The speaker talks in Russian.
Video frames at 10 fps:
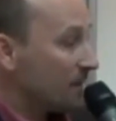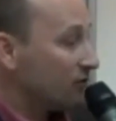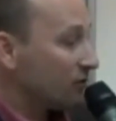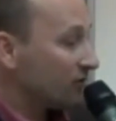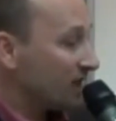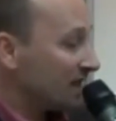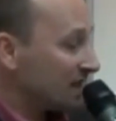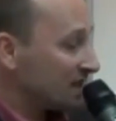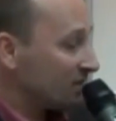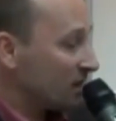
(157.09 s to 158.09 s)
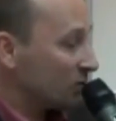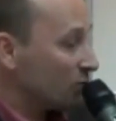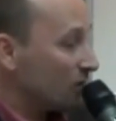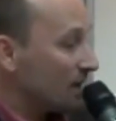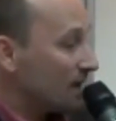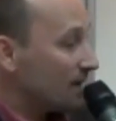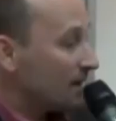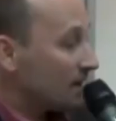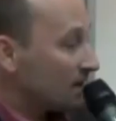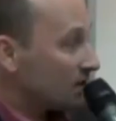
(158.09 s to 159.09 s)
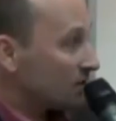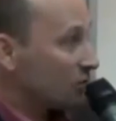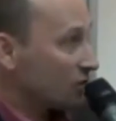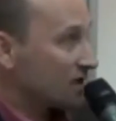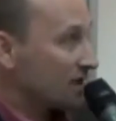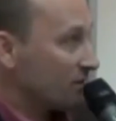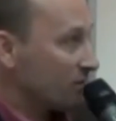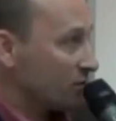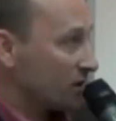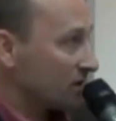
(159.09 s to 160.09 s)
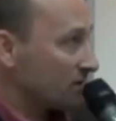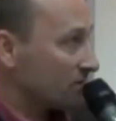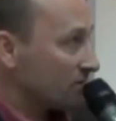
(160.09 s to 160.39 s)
И вот в 2013 году тот же самый бюджет,